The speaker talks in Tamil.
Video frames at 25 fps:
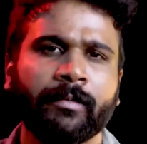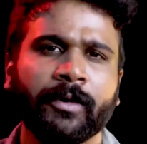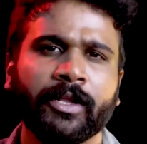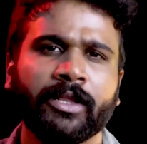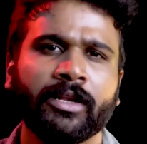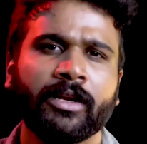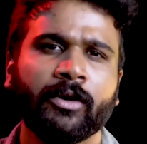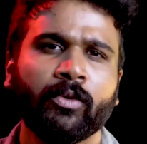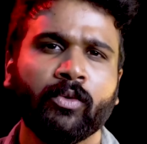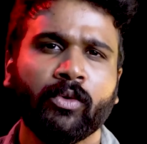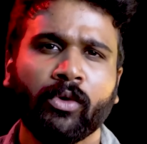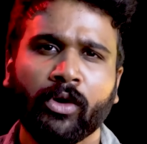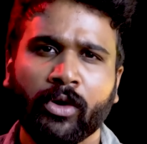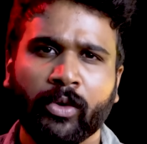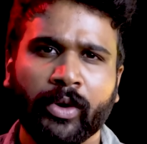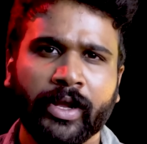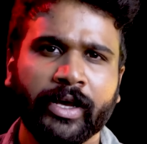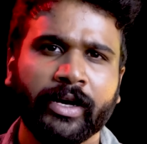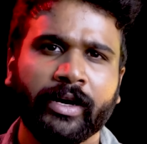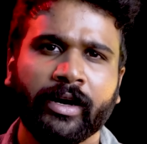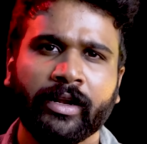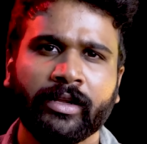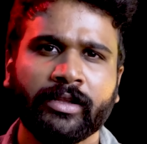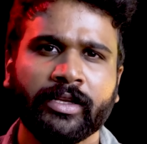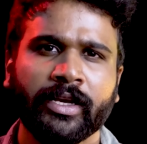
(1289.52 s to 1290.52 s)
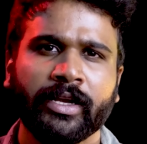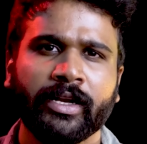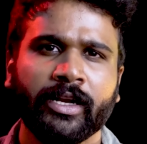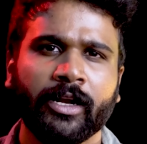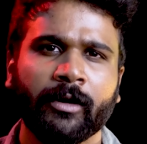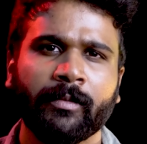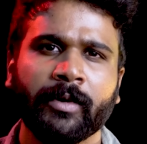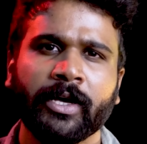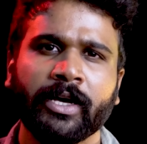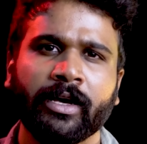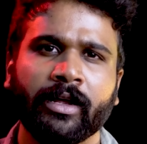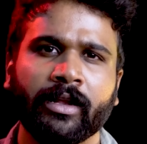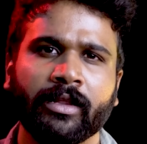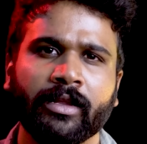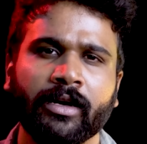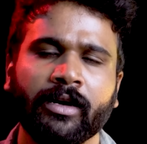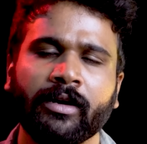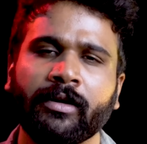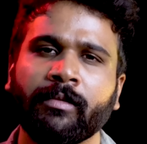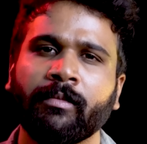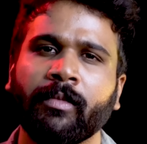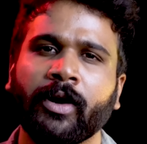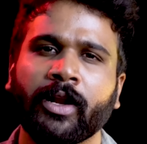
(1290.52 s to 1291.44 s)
இதை பத்தின உங்களுடைய கருத்து என்ன அப்படிங்கறத